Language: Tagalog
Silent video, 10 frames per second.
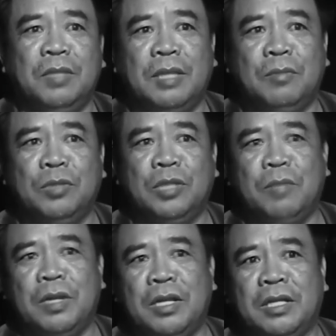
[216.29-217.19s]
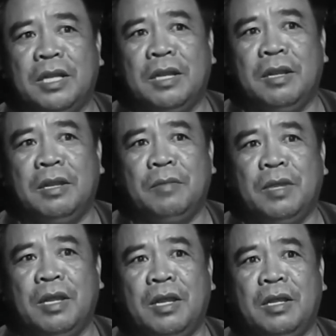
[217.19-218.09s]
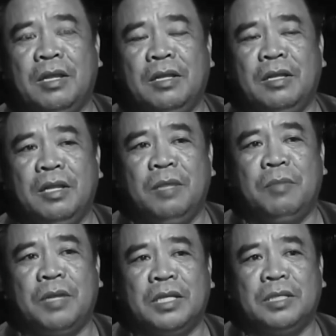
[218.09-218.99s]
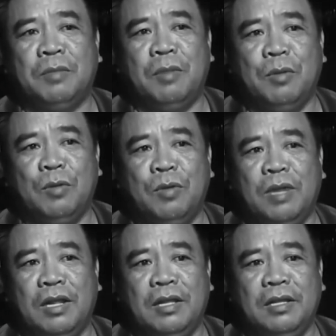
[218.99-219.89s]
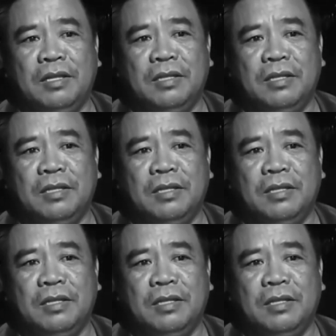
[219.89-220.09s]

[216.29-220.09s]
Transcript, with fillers: matapos na ipakita, ah, na mga, ipakita sa mga magulang,